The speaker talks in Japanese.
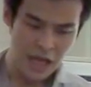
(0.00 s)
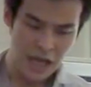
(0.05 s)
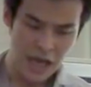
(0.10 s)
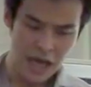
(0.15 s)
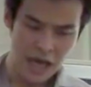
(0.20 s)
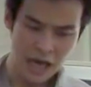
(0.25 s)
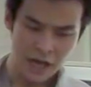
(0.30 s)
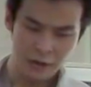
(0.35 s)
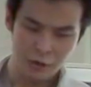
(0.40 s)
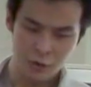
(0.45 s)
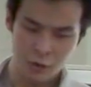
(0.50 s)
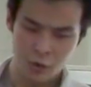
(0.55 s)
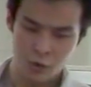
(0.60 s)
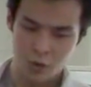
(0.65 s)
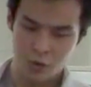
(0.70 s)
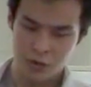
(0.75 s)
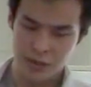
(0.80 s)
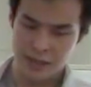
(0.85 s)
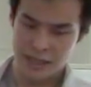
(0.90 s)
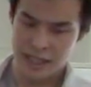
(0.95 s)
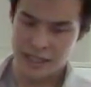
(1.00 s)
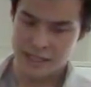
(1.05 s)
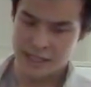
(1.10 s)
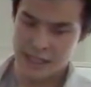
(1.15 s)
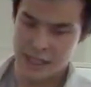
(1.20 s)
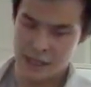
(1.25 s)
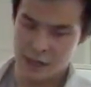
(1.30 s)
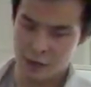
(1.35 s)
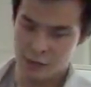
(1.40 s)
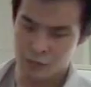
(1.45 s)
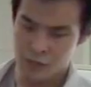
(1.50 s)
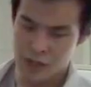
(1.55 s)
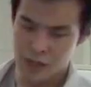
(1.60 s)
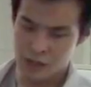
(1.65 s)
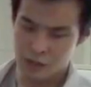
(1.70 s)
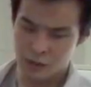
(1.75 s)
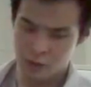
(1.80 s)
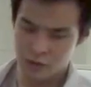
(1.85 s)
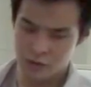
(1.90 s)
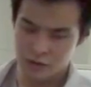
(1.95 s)
えー、ある投稿に対して
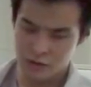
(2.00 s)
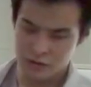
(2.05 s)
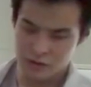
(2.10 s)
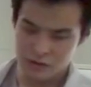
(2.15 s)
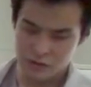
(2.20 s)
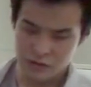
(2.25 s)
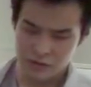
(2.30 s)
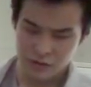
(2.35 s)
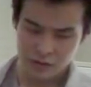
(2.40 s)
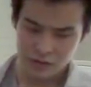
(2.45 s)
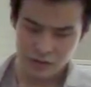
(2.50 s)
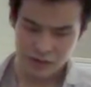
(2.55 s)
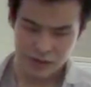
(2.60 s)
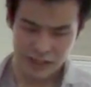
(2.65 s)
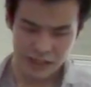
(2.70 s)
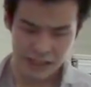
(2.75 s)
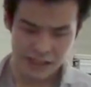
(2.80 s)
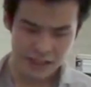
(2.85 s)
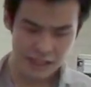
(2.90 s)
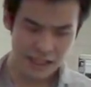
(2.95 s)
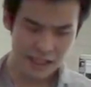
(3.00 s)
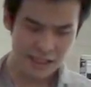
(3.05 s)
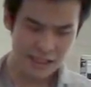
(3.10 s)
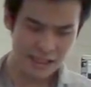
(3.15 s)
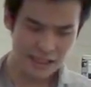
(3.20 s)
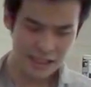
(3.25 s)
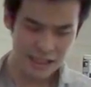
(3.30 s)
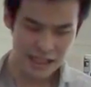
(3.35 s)
コメントを生かして、